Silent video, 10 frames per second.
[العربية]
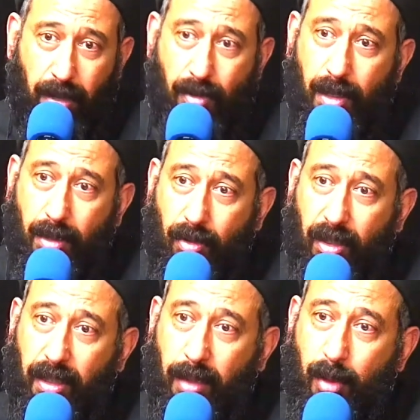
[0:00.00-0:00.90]
وكانوا
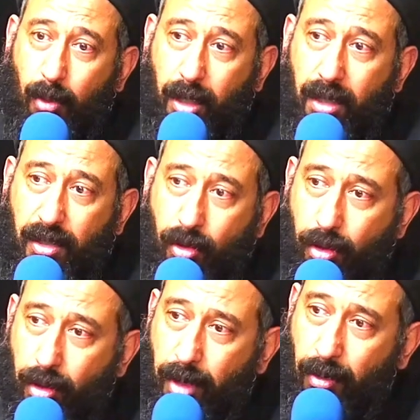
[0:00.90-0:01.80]
يقروا الكتاب
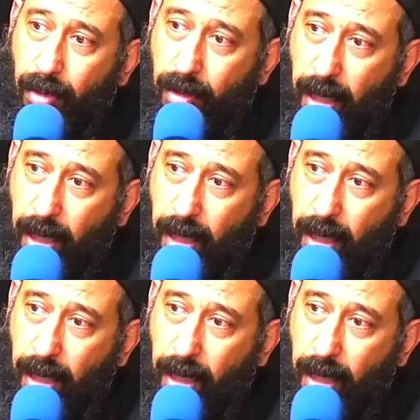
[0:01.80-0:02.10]
المقدس كله من